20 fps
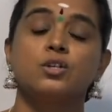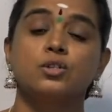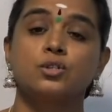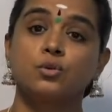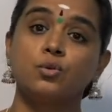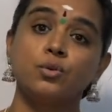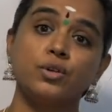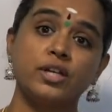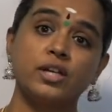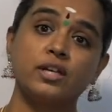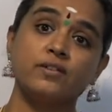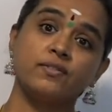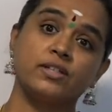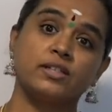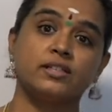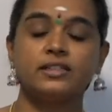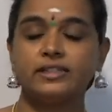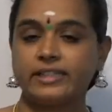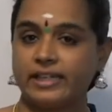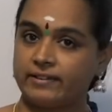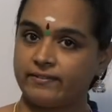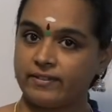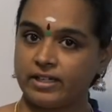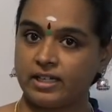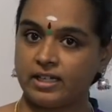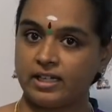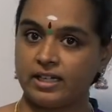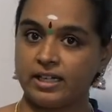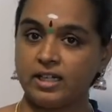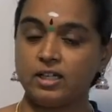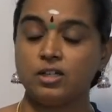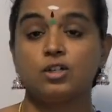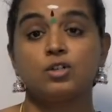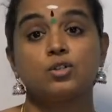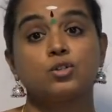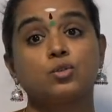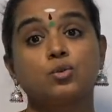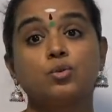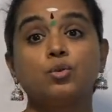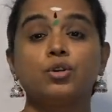சூரியன் வந்து தேவையில்லை
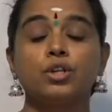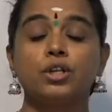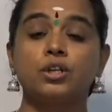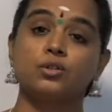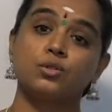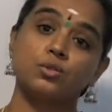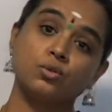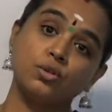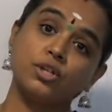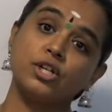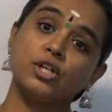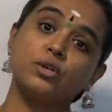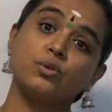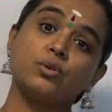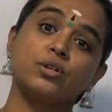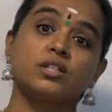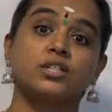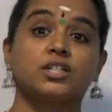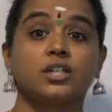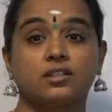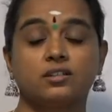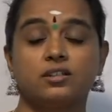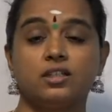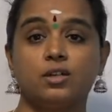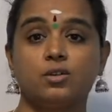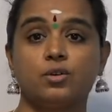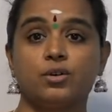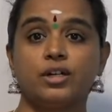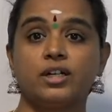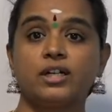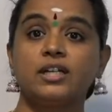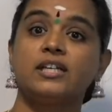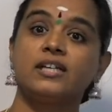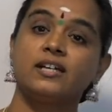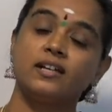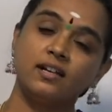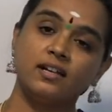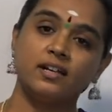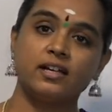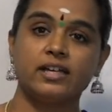சூரிய சூரியனோட சக்தி கொண்ட
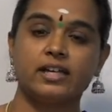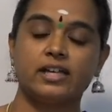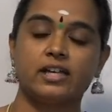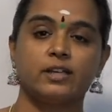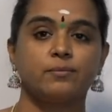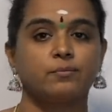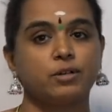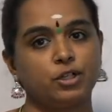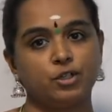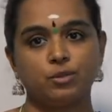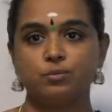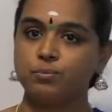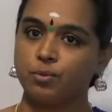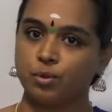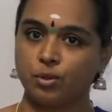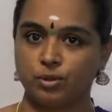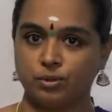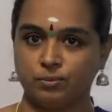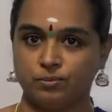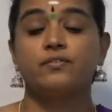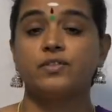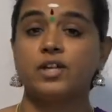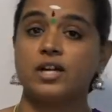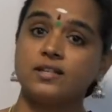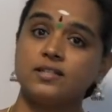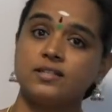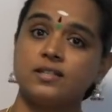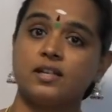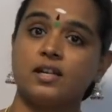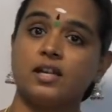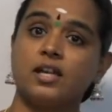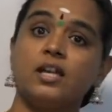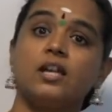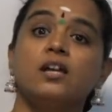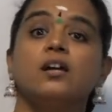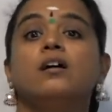இயற்கை இலை மட்டும் போதும் வியாசரே